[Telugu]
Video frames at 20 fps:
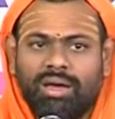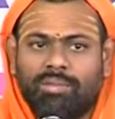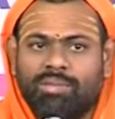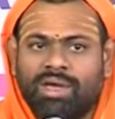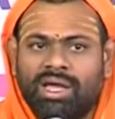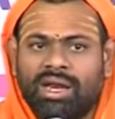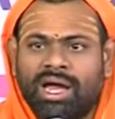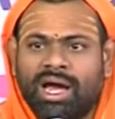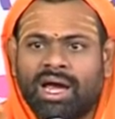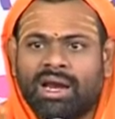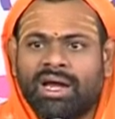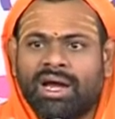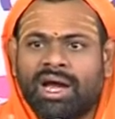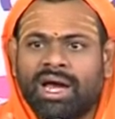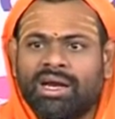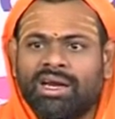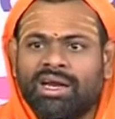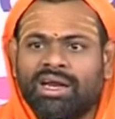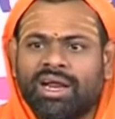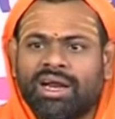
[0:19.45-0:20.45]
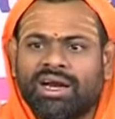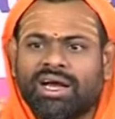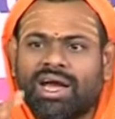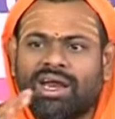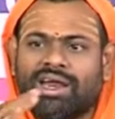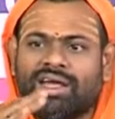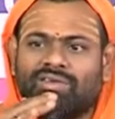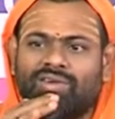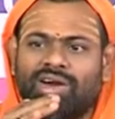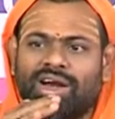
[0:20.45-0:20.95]
మీ నాన్నగారిని
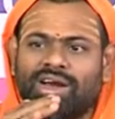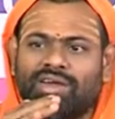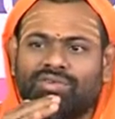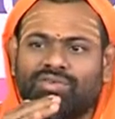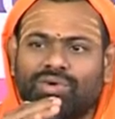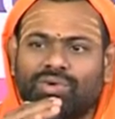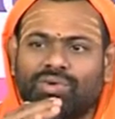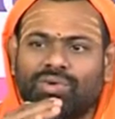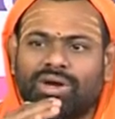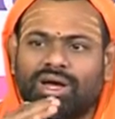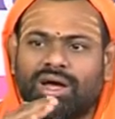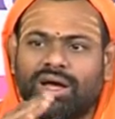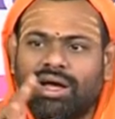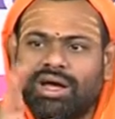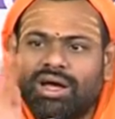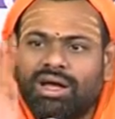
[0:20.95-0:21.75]
నరకానికి వెళ్ళనివ్వకుండా